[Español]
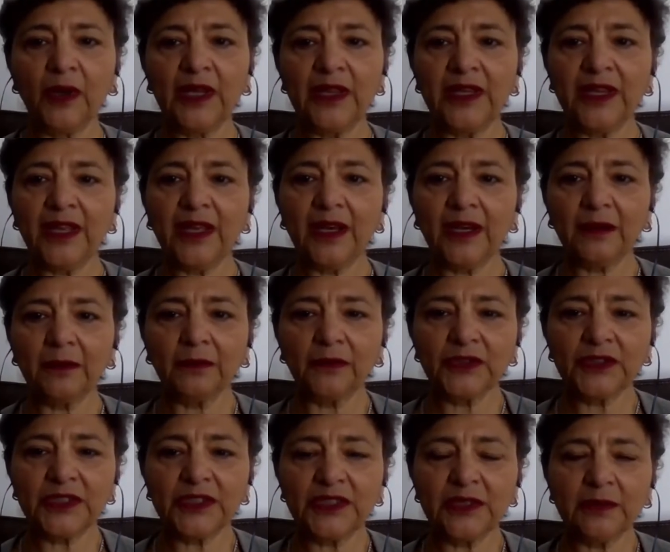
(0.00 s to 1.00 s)
Buen día,
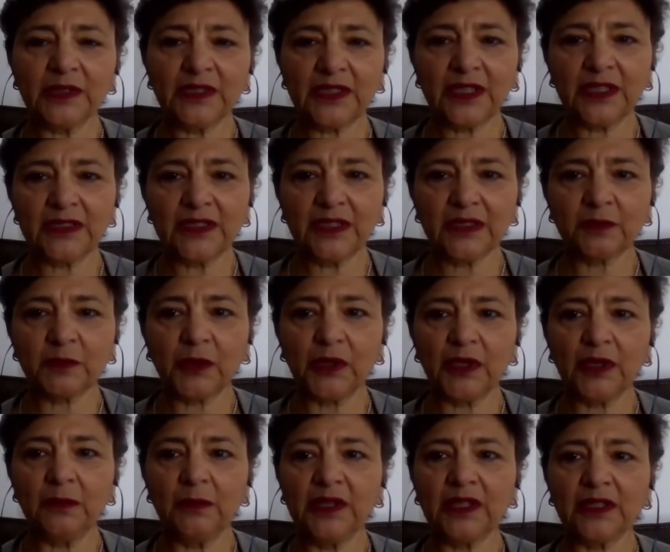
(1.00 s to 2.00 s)
muchísimas gracias
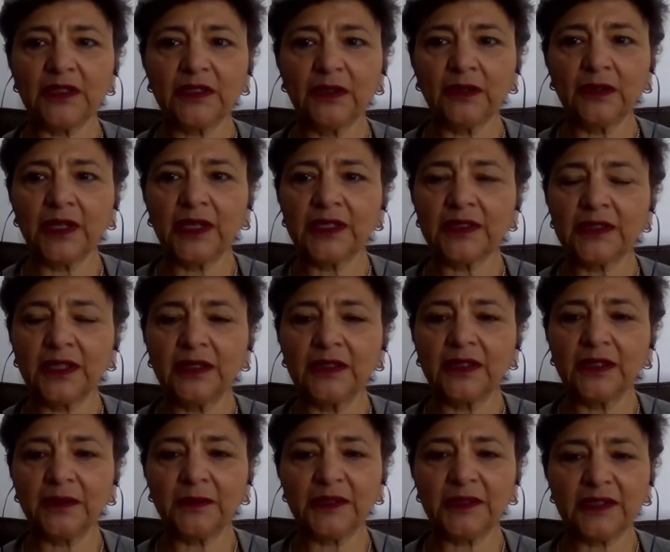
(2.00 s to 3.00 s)
por la invitación a
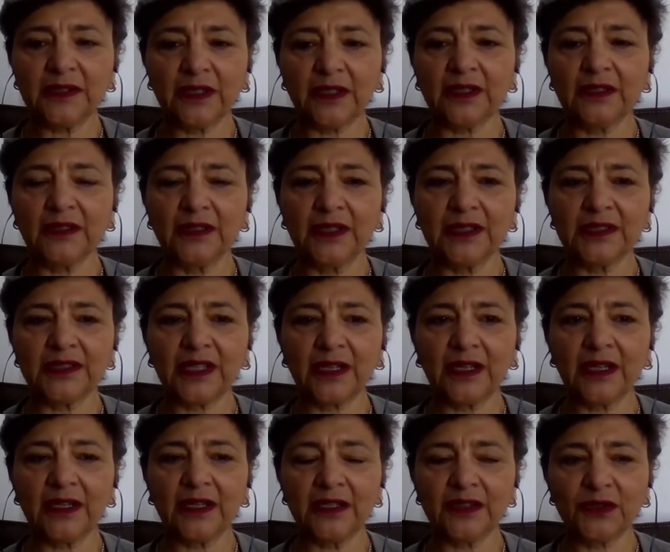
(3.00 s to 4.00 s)
esta entrevista. Les
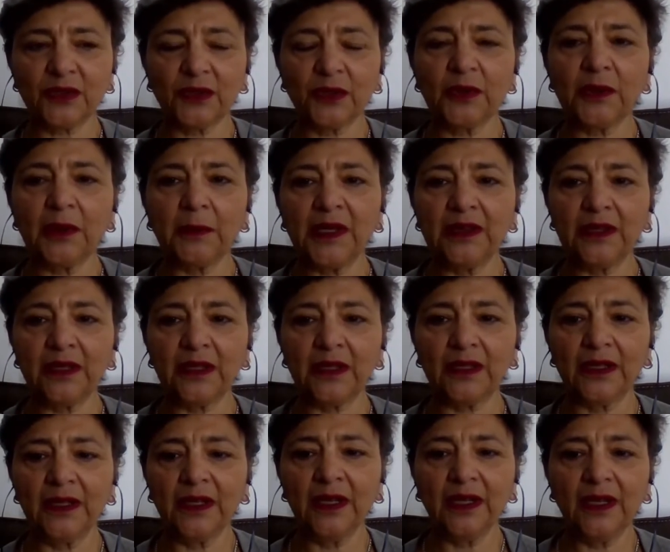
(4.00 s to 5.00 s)
agradezco
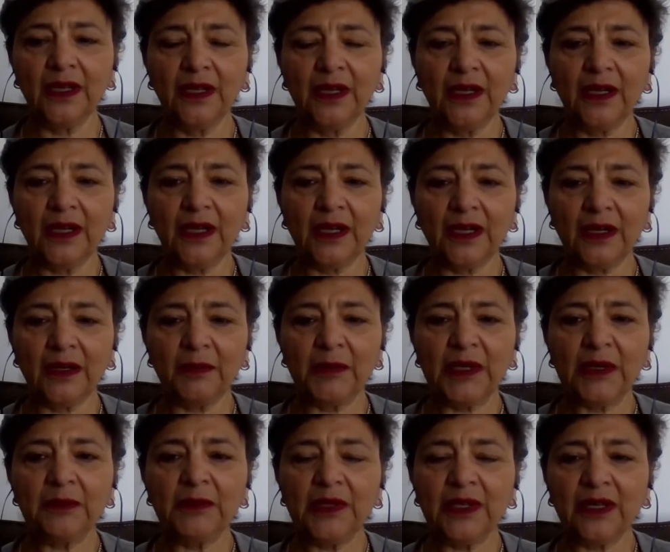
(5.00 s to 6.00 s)
nuevamente
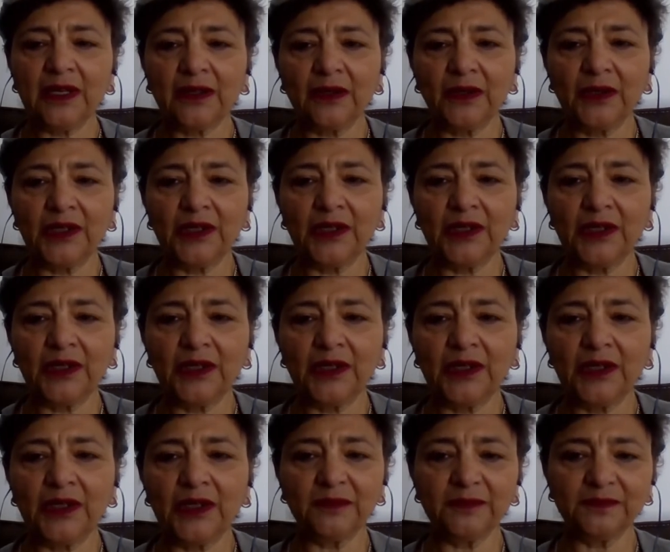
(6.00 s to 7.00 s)
a MEM y a
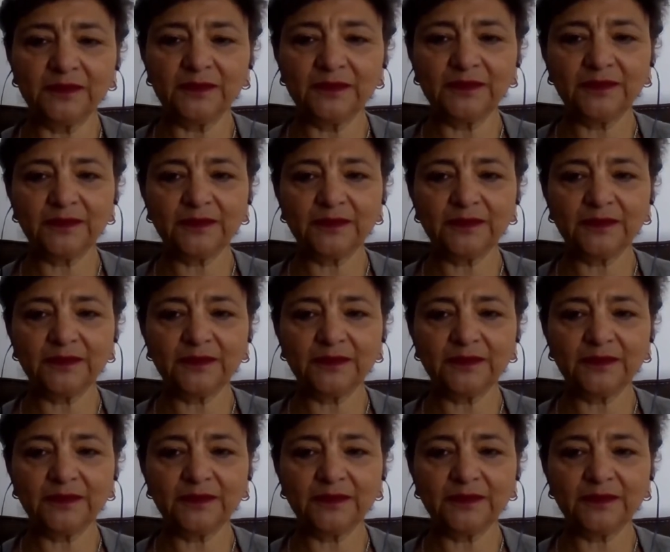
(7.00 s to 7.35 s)
Conectimed.